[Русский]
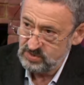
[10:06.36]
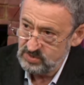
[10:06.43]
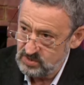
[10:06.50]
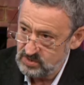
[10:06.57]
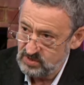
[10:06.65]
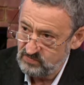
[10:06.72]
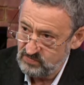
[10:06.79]

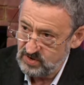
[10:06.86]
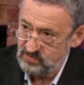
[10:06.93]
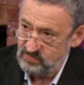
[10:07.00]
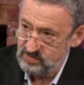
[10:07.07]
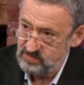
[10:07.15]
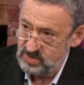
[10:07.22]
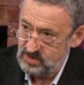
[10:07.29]
объединении
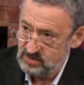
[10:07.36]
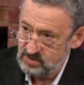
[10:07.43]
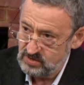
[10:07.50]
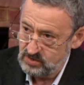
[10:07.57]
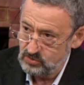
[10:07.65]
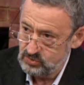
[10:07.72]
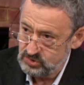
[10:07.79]
евреев
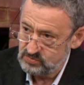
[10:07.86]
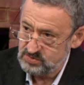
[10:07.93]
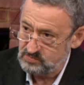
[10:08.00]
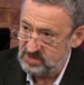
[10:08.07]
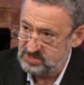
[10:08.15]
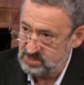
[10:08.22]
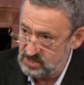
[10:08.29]
Америки, ключ
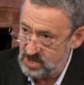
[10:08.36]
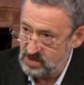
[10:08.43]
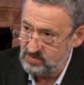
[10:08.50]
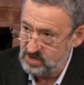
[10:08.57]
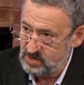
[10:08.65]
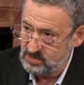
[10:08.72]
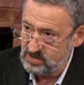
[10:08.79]
Только в
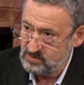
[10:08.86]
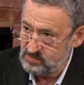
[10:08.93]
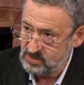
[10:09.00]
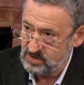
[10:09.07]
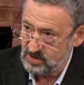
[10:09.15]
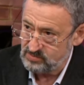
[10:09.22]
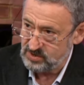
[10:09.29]
Америки и
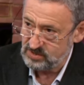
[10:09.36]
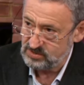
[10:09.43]
мира